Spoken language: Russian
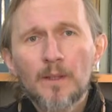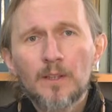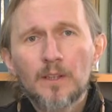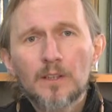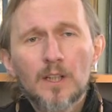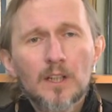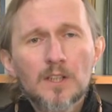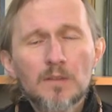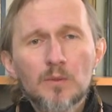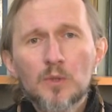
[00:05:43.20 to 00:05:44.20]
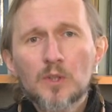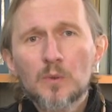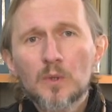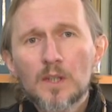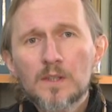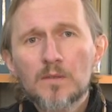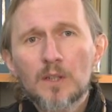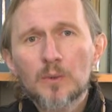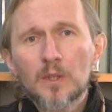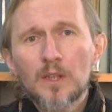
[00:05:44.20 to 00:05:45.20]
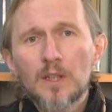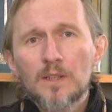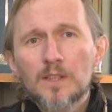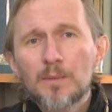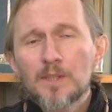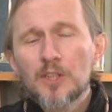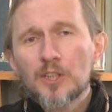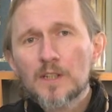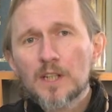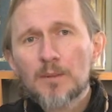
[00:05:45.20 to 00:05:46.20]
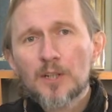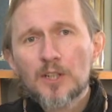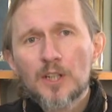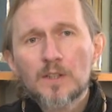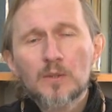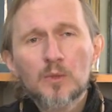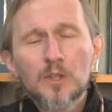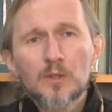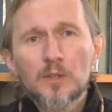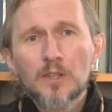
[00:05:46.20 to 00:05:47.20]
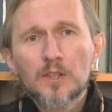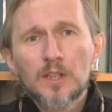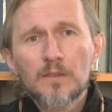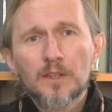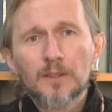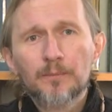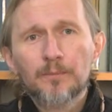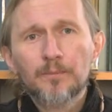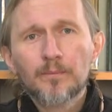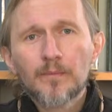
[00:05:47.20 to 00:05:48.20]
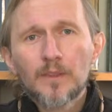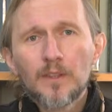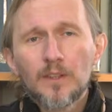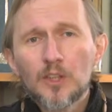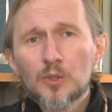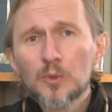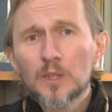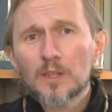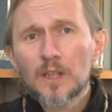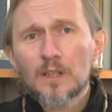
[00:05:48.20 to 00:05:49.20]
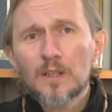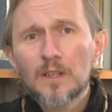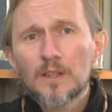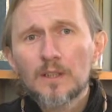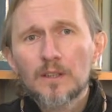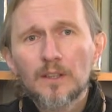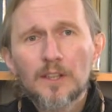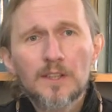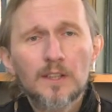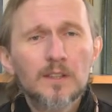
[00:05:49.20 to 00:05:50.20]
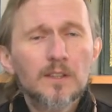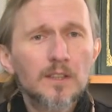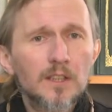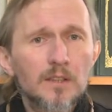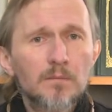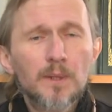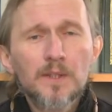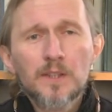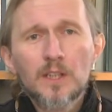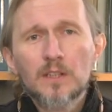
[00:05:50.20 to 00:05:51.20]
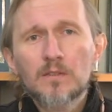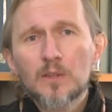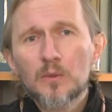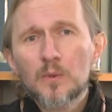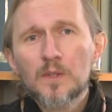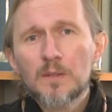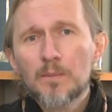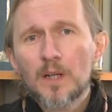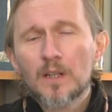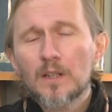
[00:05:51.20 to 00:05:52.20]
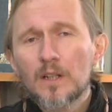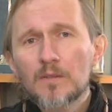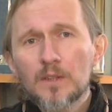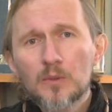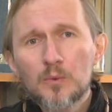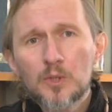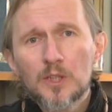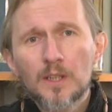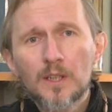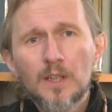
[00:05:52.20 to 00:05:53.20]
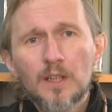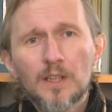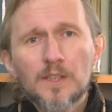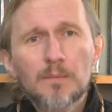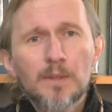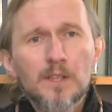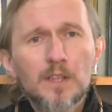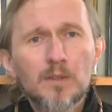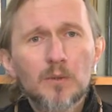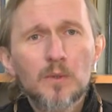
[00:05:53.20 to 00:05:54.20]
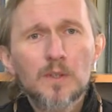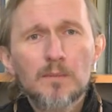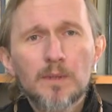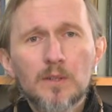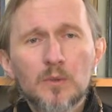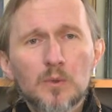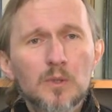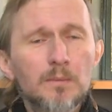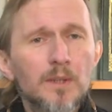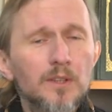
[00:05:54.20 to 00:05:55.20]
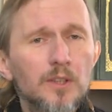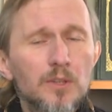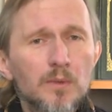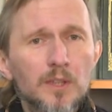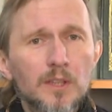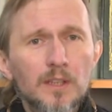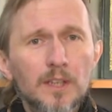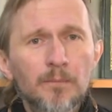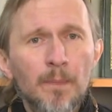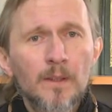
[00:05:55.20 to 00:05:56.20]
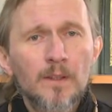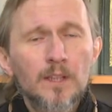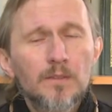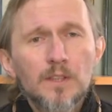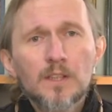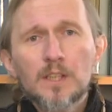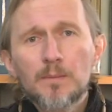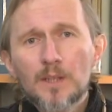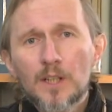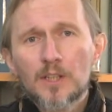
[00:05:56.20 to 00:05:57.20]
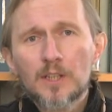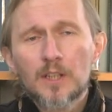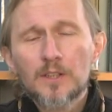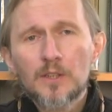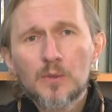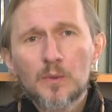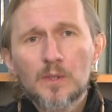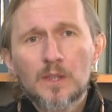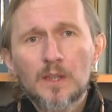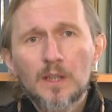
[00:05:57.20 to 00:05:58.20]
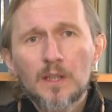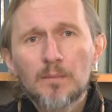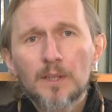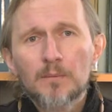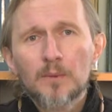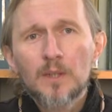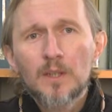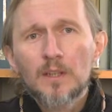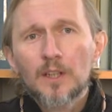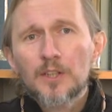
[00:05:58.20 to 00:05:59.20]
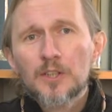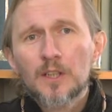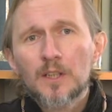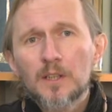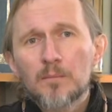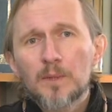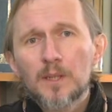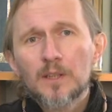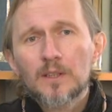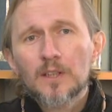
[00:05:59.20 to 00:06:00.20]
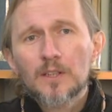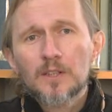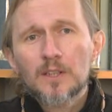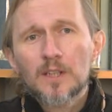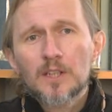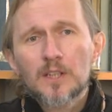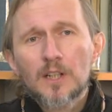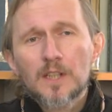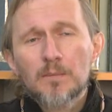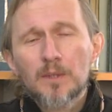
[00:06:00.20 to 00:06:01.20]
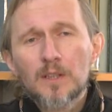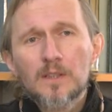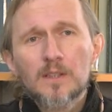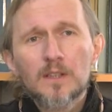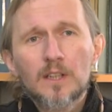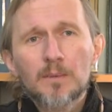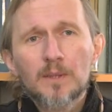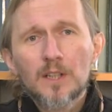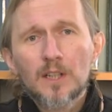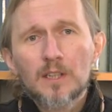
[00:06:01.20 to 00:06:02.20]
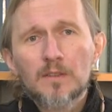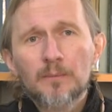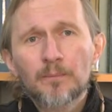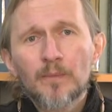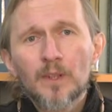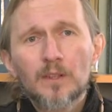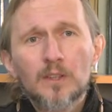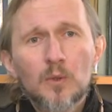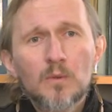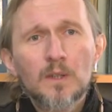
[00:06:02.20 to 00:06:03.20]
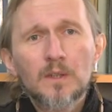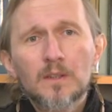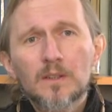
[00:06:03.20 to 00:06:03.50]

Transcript: И ты окажешься в той же ситуации, в которой тебе сейчас обращается нуждающийся человек. И что тогда? Если ты посел вокруг себя равнодушие, если ты посел вокруг себя то, что тебе ничего не надо, так ведь и к тебе также отнесутся. Поэтому, конечно, мы должны даже хотя бы из элементарного такого